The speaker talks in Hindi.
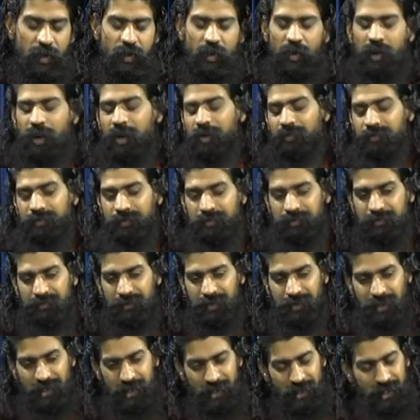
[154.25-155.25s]
और हम
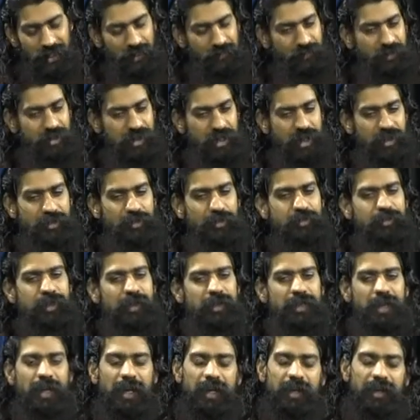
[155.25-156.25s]
कल विशेष रूप से
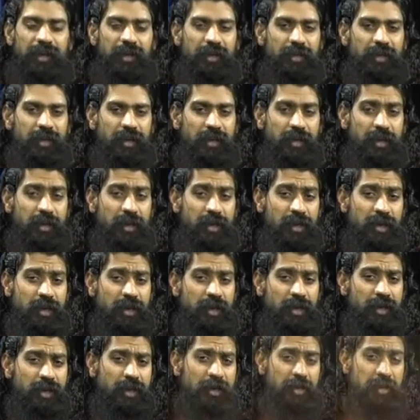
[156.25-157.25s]
देख रहे थे
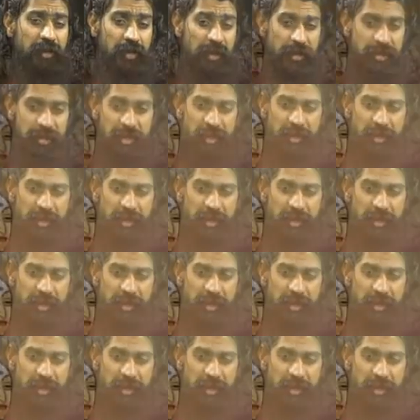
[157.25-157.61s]
यज्ञ